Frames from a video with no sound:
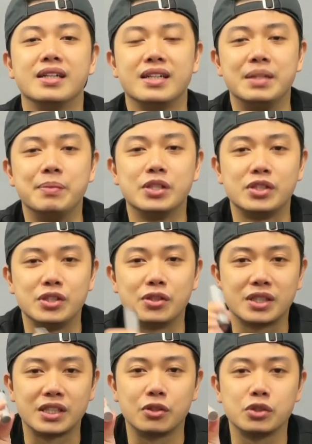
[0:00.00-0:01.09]
里面就是用
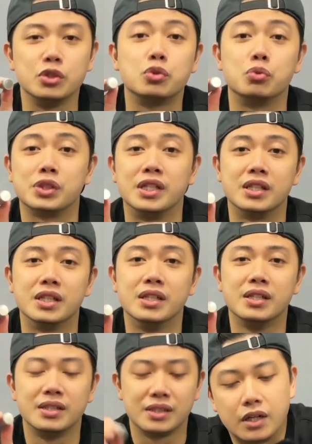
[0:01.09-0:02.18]
这个东西去组成
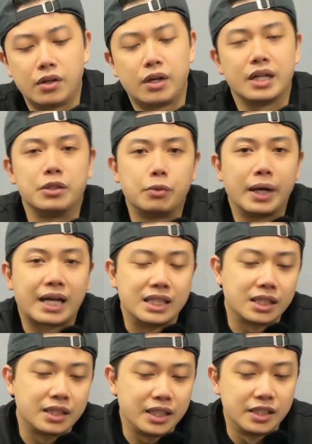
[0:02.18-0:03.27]
的。然后啊，你外改
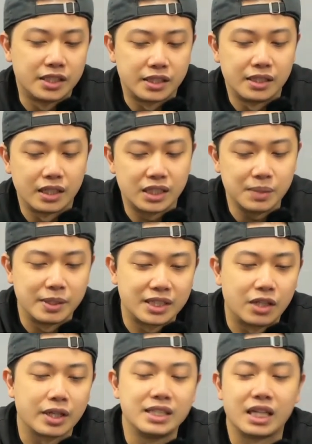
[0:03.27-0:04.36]
这个电池啊，基本
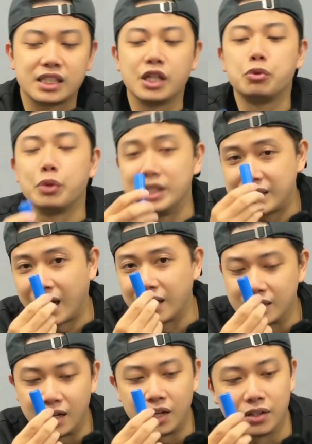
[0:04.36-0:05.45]
上我跟你讲，这个原厂
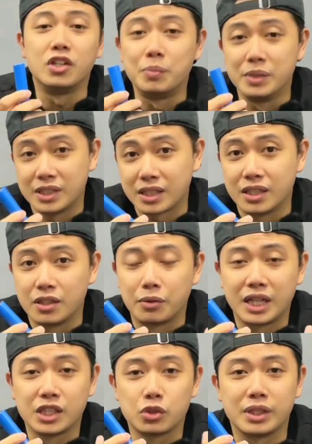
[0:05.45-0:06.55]
的啊，跟我们这个容
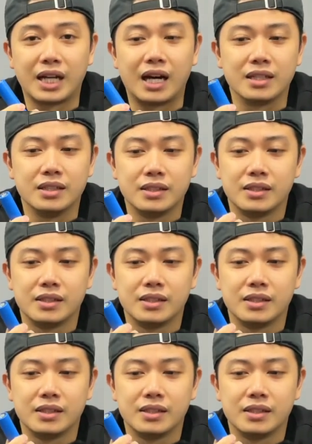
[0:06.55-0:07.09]
量最大的